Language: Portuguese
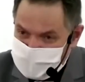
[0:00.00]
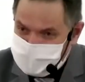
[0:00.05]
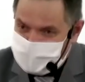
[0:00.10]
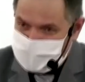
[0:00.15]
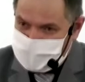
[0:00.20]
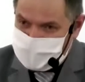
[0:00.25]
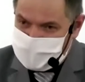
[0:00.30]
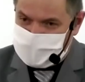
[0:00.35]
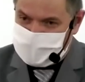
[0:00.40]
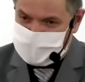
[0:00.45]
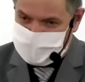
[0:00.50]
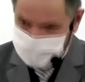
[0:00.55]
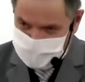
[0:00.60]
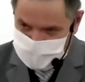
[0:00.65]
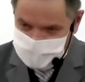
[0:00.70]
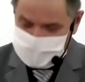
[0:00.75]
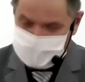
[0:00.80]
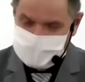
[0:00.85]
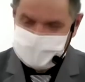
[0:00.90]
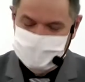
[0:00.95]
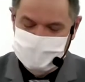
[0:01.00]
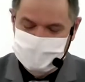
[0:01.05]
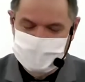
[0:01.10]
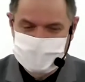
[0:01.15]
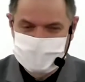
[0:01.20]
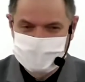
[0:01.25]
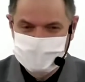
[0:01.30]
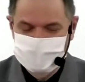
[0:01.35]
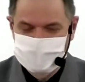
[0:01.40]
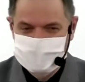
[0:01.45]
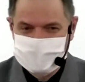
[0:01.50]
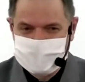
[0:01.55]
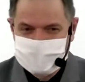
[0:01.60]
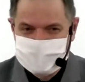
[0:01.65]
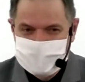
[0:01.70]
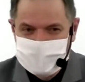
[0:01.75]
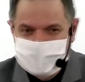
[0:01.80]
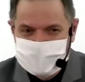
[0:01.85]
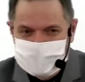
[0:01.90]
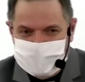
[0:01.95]
para que nós também nos
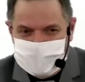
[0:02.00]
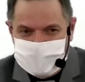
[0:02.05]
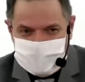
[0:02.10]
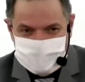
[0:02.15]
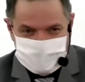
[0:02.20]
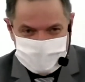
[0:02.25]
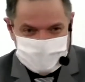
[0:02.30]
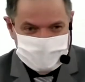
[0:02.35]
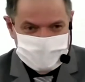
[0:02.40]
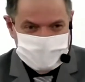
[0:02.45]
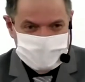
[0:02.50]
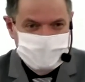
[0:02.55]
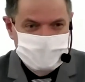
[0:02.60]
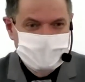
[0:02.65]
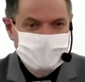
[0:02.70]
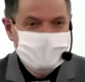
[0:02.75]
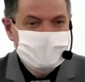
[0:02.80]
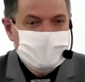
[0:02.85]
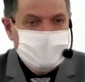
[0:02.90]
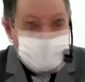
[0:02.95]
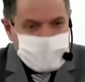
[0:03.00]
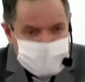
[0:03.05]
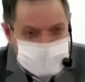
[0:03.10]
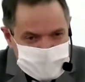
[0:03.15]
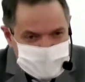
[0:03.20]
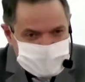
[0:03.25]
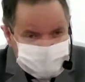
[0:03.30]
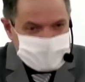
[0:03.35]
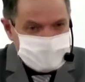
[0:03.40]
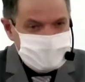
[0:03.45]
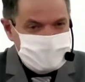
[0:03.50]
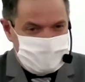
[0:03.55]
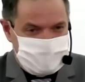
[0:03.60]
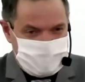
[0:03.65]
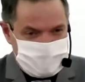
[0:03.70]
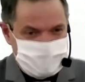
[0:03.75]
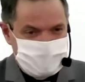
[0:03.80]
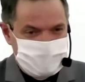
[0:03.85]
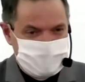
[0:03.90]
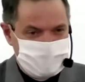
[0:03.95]
alegremos em
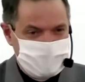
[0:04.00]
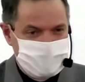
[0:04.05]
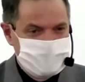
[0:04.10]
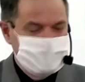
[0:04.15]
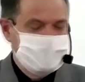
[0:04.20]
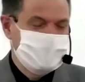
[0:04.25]
gratidão,